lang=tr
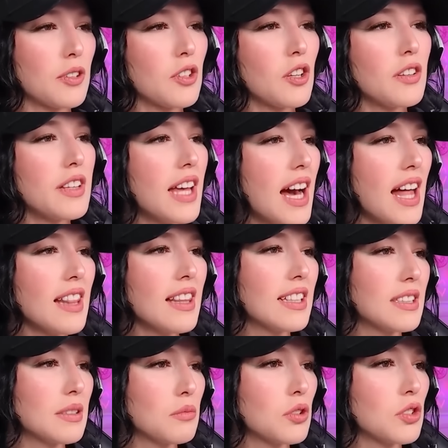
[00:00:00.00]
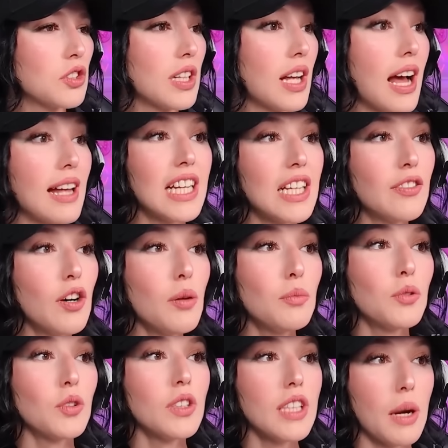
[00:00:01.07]
kapanıyor. Ne anladın bu işte?
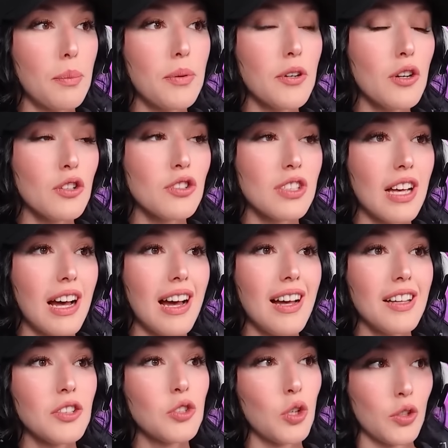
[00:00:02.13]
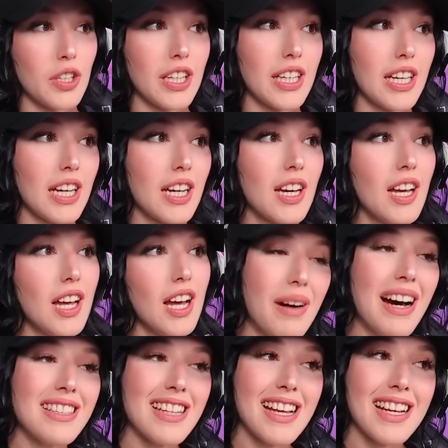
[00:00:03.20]
Telefon bunu yapıyorsa çok iyi.
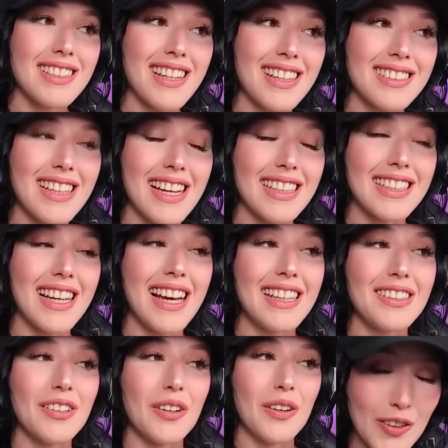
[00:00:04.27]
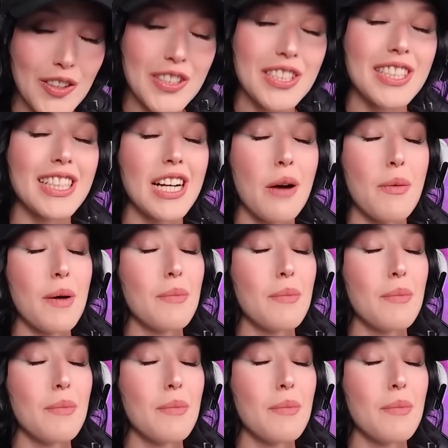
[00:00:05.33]
Bazen yataktayken o ışığı